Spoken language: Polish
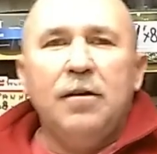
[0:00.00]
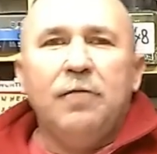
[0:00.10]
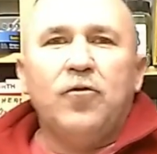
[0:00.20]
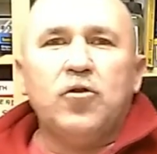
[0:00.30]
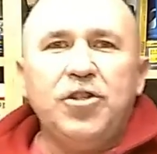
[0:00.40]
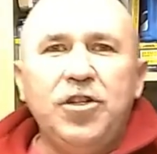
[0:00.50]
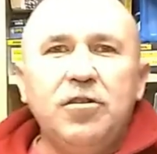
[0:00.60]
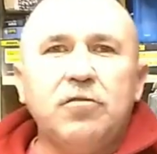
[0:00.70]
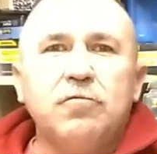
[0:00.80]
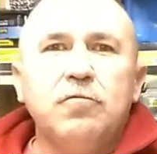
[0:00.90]
W
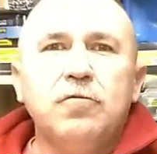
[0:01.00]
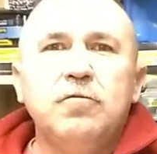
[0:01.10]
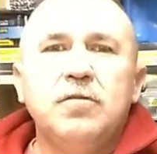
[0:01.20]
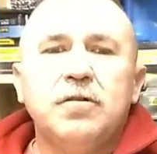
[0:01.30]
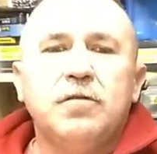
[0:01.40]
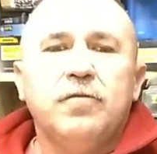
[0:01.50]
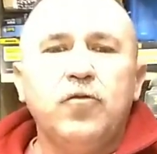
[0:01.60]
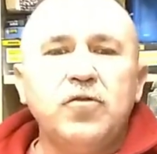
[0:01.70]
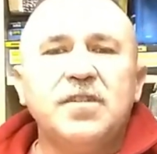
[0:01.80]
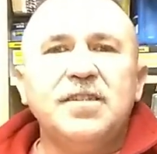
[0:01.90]
odcinku
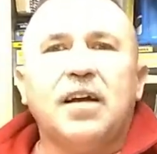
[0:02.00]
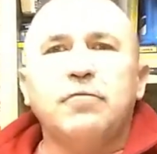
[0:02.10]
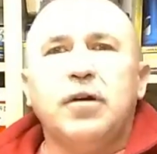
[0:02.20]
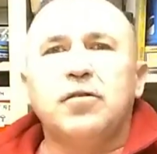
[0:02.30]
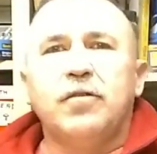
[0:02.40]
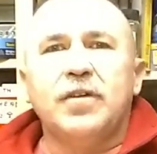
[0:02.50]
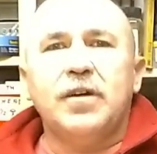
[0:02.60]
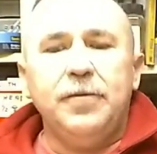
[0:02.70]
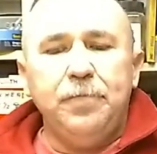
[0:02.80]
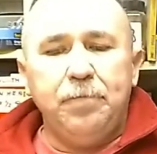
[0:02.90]
Wózki Zakładowe